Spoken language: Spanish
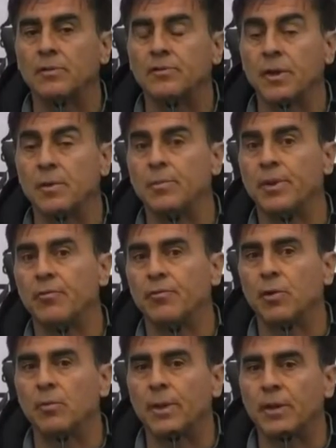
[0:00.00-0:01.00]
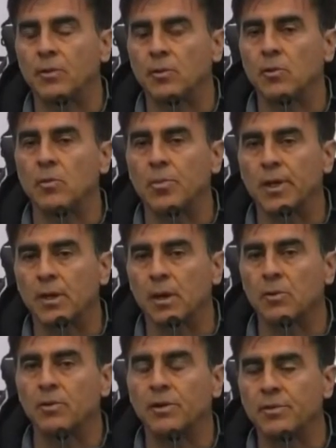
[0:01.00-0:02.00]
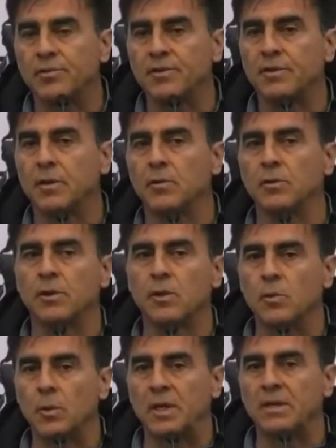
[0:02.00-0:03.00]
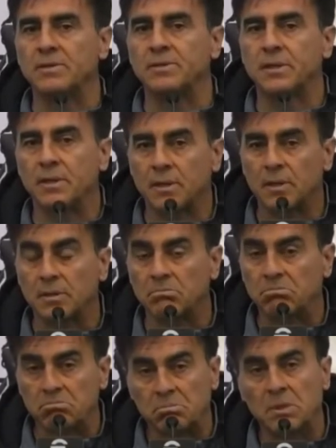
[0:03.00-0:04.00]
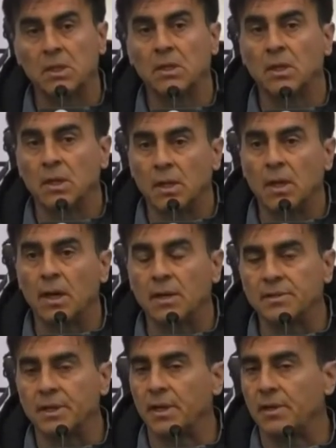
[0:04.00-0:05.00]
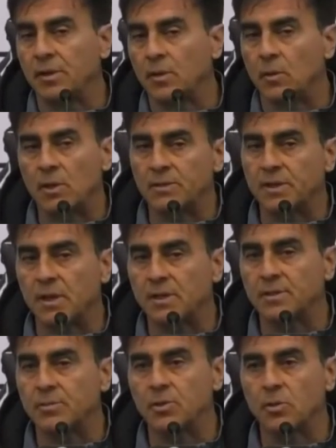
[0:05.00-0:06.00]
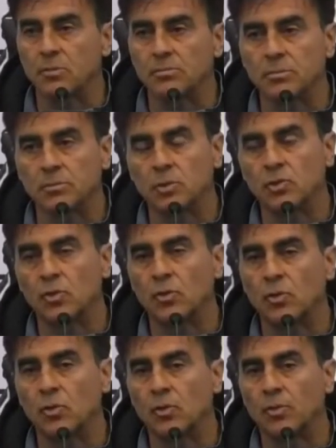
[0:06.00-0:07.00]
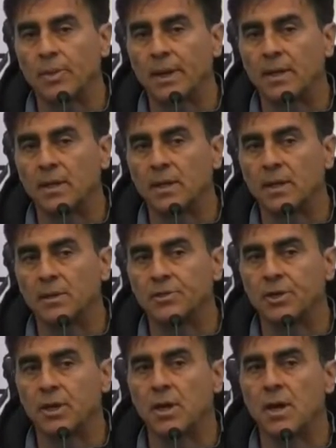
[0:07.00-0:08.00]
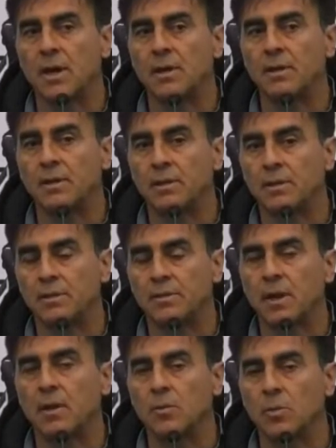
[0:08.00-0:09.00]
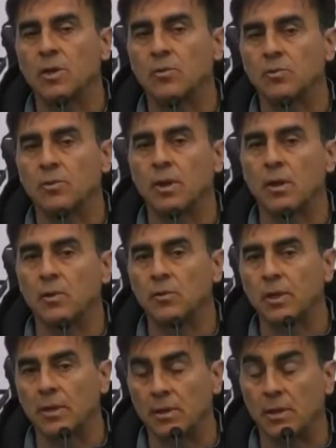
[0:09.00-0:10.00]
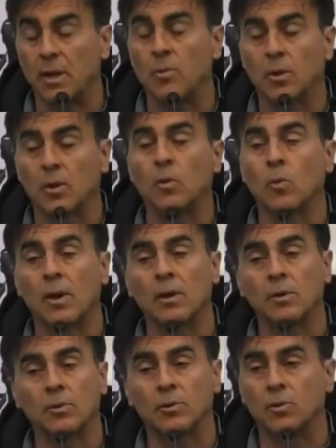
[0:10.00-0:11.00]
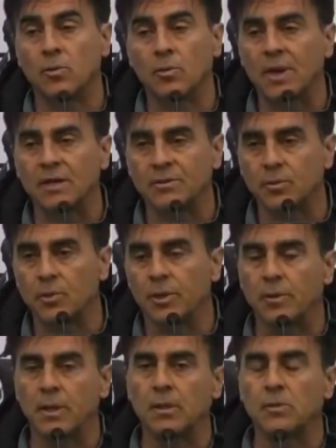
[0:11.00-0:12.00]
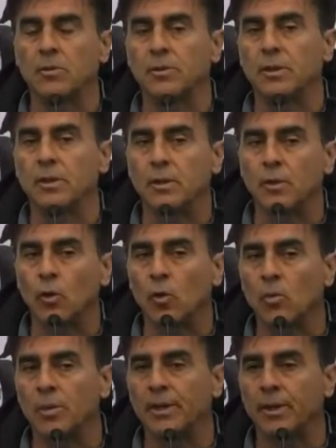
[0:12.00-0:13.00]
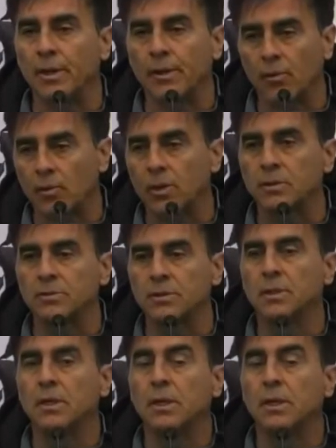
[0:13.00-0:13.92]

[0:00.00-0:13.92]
Siempre fueron partidos complicados y difíciles contra el Orleans así que este no va a ser la excepción. Nosotros para llegar y sacar un buen resultado tendríamos que jugar a nuestro máximo nivel ¿no? y no cometer errores.